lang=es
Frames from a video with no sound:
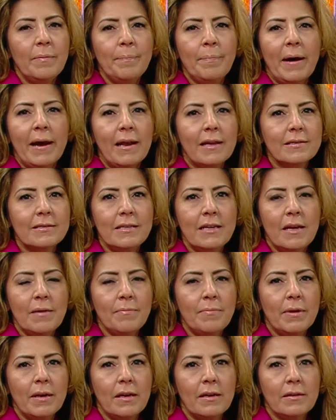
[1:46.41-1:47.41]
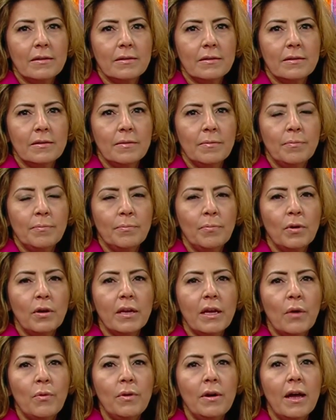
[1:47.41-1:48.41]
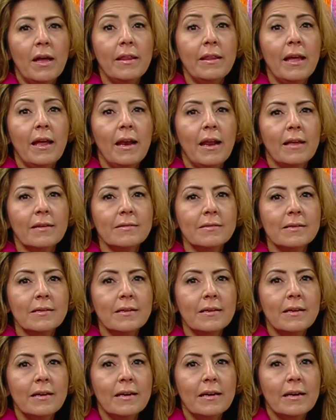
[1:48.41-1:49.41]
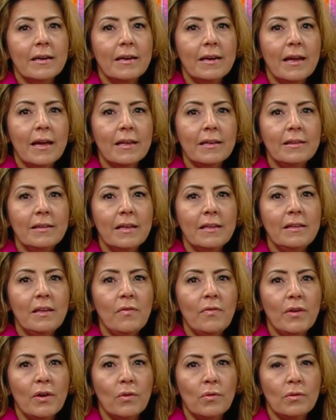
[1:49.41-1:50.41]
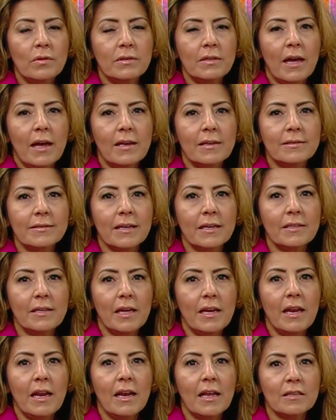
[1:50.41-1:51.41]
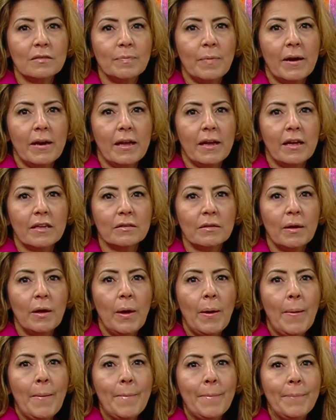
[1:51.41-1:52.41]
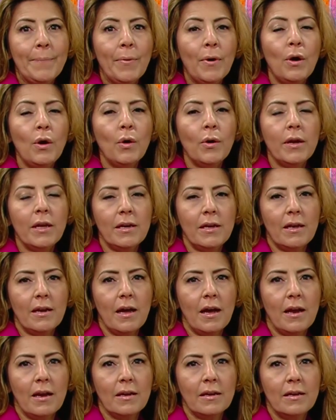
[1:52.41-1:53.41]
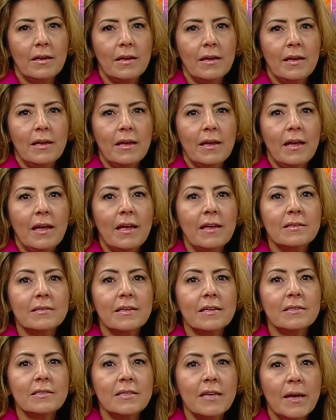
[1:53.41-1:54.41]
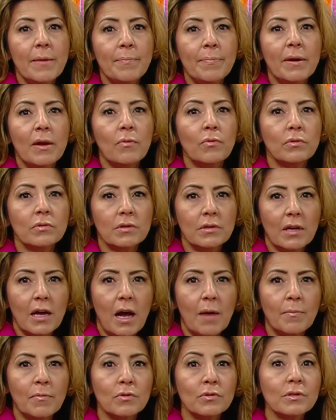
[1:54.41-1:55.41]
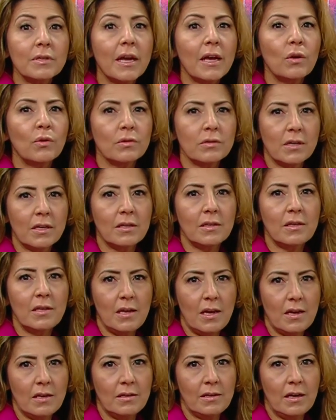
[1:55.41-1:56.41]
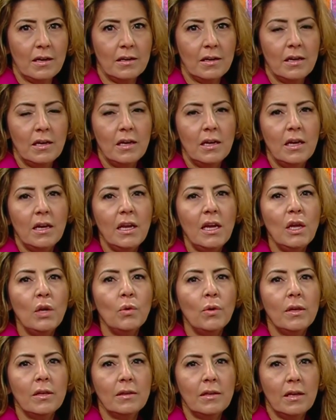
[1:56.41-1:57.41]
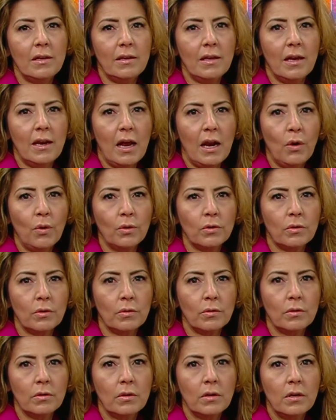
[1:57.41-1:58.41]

Para siempre. Porque una de las grandes dificultades que tienen las parejas por lo general es que siempre buscamos que nos entiendan y no entender al otro.